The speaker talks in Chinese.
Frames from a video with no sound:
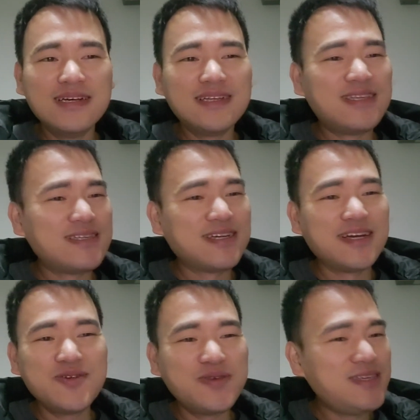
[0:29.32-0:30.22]
但是很
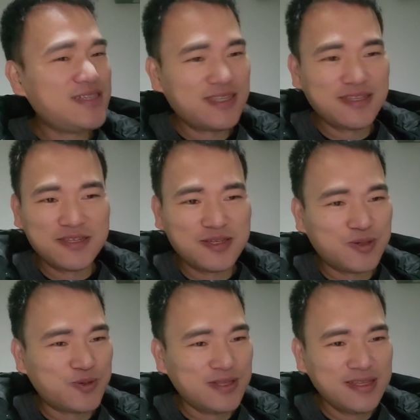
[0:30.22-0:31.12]
有意思的是，
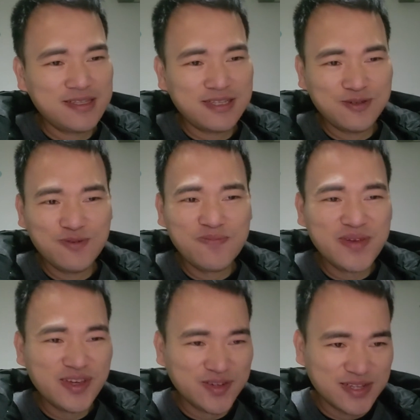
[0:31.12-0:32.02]
国内几乎
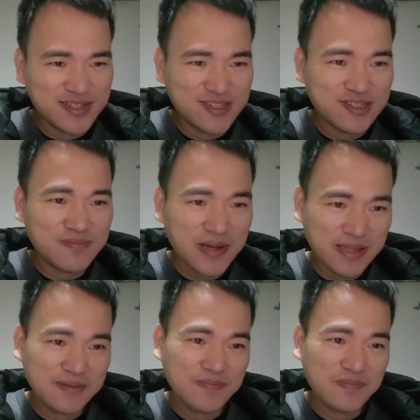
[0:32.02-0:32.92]
没有人支持拜
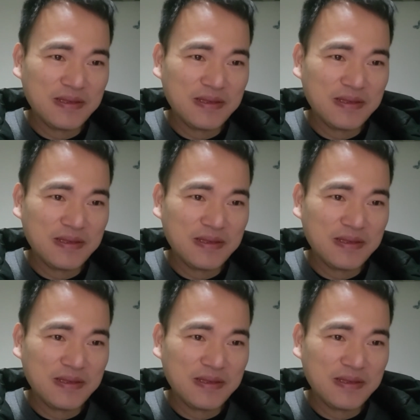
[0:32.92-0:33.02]
登，